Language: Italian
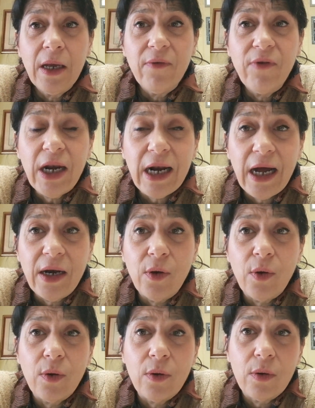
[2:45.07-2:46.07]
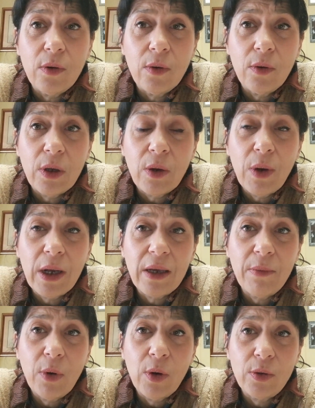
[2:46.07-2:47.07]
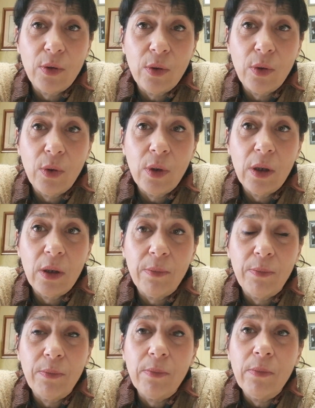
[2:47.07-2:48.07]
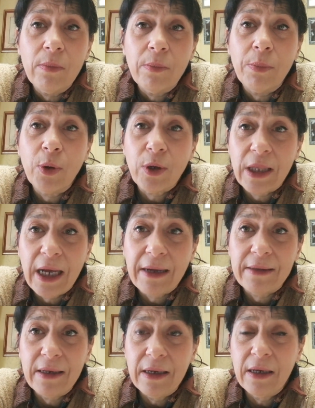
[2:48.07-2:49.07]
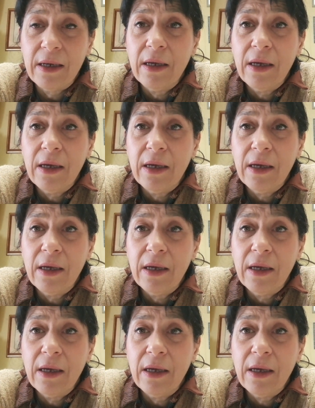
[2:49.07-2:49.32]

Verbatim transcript: verranno in qualche modo eh, portate eh,